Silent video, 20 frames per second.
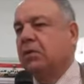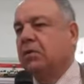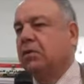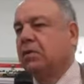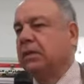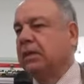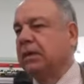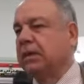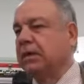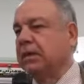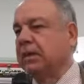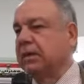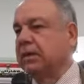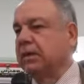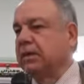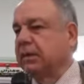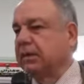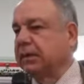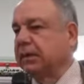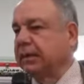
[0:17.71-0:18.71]

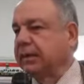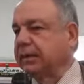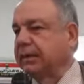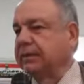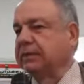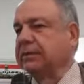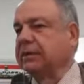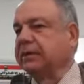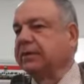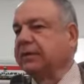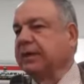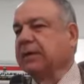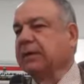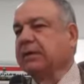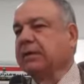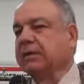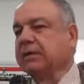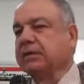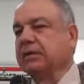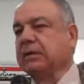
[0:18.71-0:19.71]
وجريدة
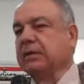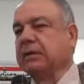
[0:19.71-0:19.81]
الفجر